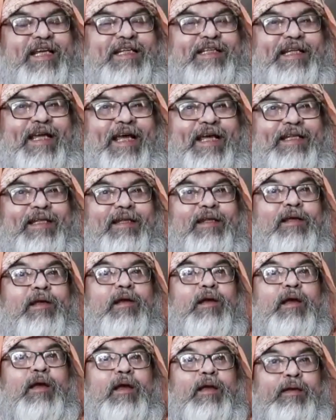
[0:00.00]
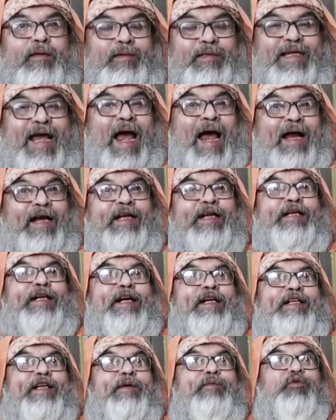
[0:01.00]
के तहत जहाँ
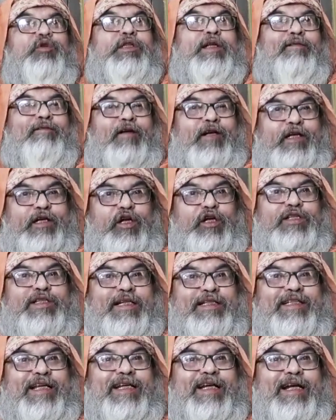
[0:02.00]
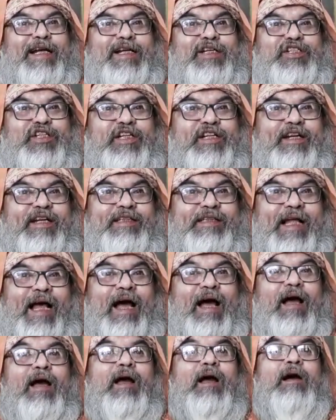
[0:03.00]
हेरिडेटरी मुतवली और सजारा नशीन रहता
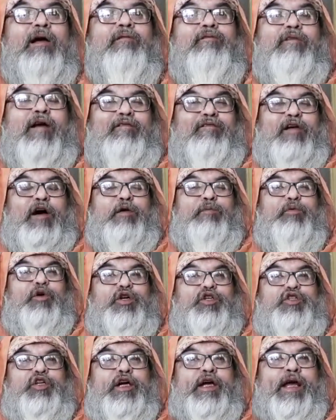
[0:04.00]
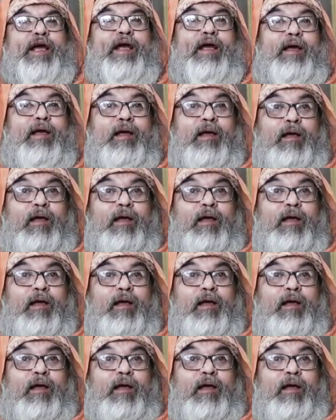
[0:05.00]
वहाँ वकबोर्ड बोर्ड जो है